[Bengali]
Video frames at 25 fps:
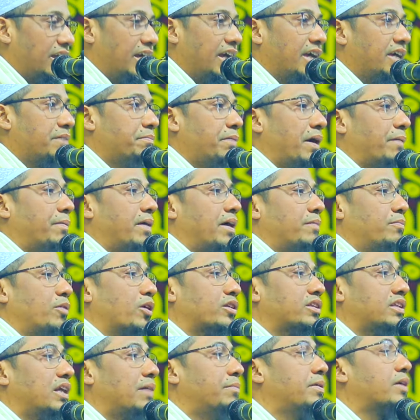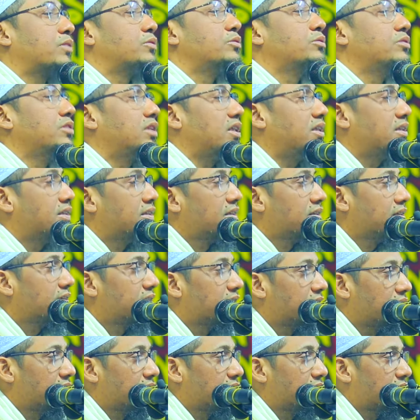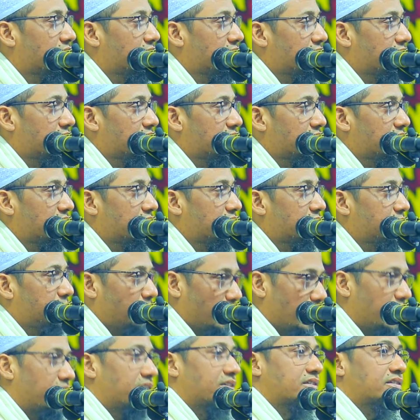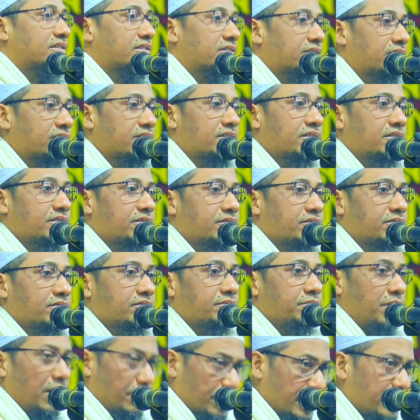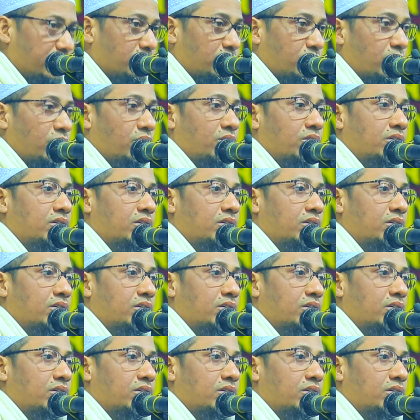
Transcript: এই বাবা বদলাবে কোন দিন বলে ভাবেন তো